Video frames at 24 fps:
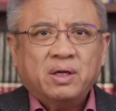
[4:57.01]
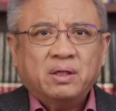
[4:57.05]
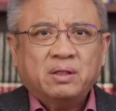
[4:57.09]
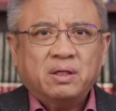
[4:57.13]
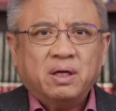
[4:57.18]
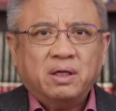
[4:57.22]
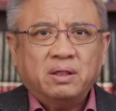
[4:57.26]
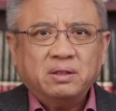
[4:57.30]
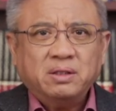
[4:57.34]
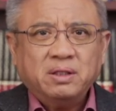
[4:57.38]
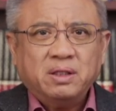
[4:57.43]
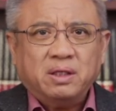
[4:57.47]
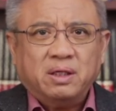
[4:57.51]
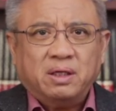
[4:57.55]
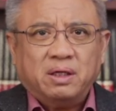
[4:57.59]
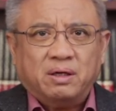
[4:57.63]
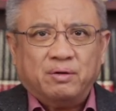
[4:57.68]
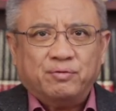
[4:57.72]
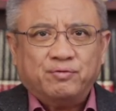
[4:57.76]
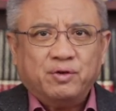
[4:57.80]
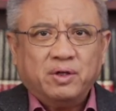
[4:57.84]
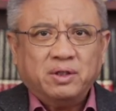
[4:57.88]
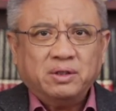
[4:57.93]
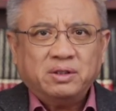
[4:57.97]
当这
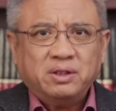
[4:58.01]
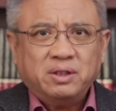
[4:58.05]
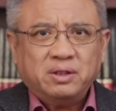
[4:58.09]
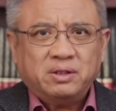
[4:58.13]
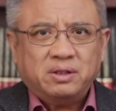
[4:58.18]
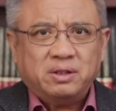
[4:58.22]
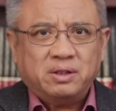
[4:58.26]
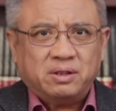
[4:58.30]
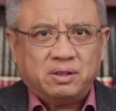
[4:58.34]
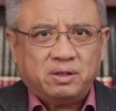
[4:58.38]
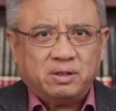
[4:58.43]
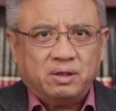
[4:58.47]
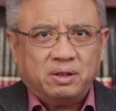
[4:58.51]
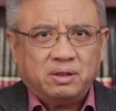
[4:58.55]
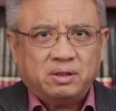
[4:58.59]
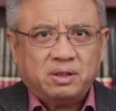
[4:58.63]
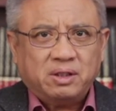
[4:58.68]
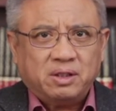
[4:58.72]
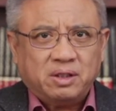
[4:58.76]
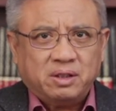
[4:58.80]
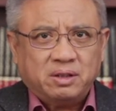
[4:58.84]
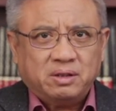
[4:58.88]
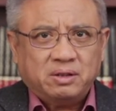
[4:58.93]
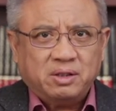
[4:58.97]
个 Francis Scott
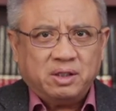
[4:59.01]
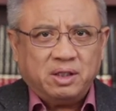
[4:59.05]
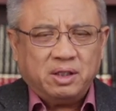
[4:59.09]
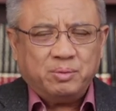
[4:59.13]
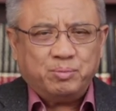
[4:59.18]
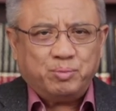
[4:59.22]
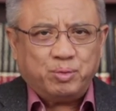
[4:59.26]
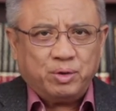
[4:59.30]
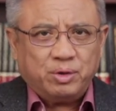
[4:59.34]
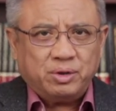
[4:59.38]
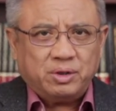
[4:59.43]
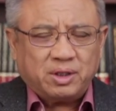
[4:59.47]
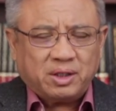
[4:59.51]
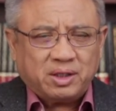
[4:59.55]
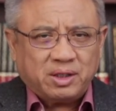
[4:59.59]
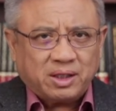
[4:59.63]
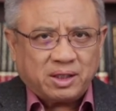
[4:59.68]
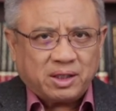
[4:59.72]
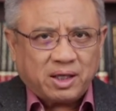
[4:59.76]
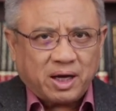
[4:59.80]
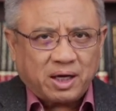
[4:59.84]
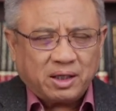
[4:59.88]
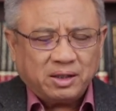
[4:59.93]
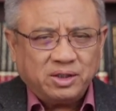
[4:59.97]
Key Bridge
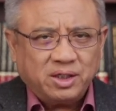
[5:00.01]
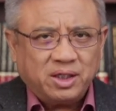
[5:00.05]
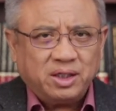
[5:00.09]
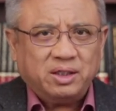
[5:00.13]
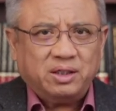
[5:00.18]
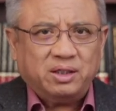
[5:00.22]
塌陷